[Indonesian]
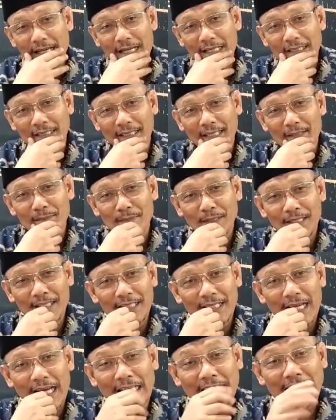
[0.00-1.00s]
keren
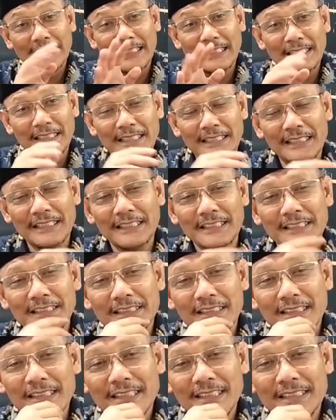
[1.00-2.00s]
pada hari ini
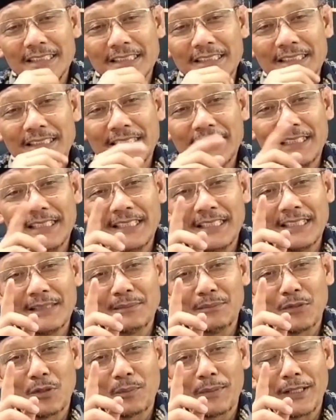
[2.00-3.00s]
di
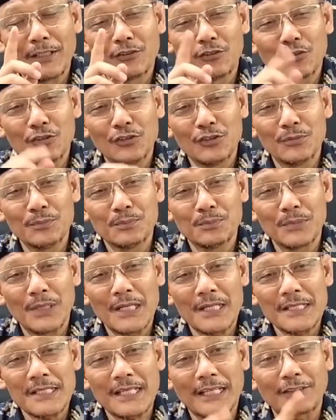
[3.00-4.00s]
momentum
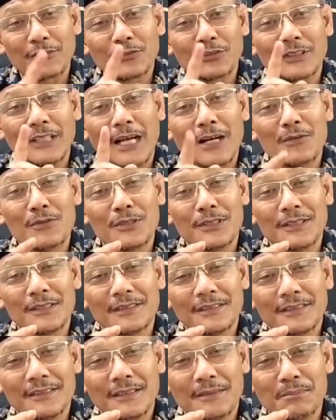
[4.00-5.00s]
eh, satu tahun
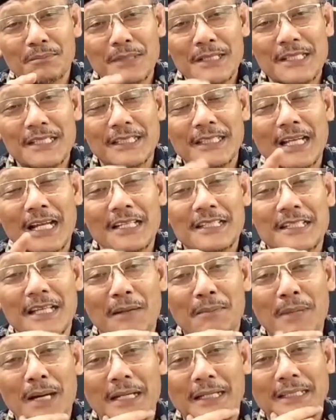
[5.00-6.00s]
Masjid Al
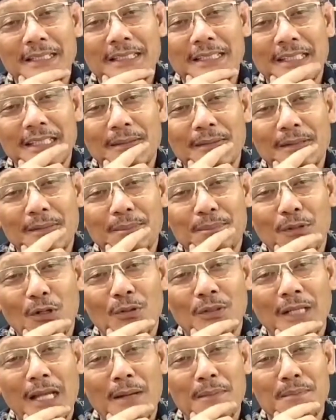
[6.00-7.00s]
Jabar di
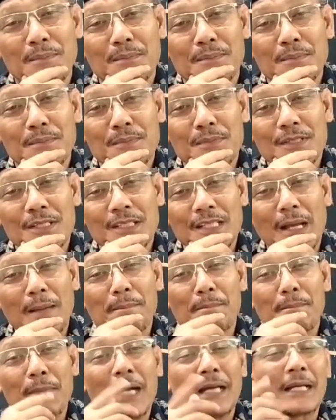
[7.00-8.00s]
program
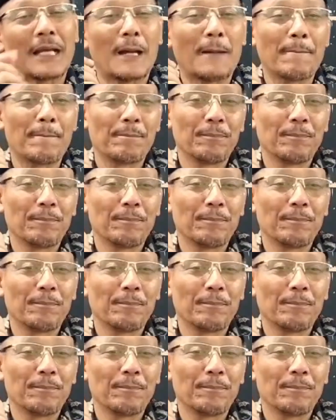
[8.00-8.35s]
Sambara